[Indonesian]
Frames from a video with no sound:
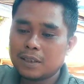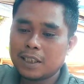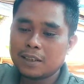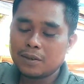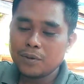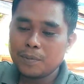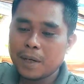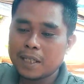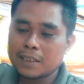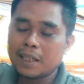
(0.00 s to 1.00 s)
yaitu
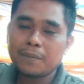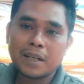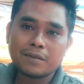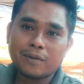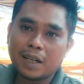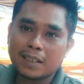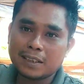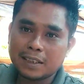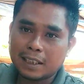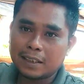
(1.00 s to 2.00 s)
banyak
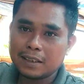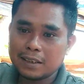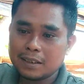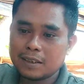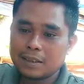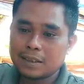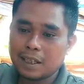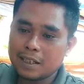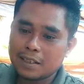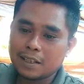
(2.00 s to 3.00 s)
manfaatnya
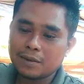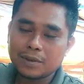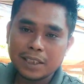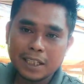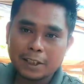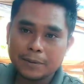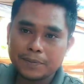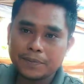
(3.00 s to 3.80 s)
salah satunya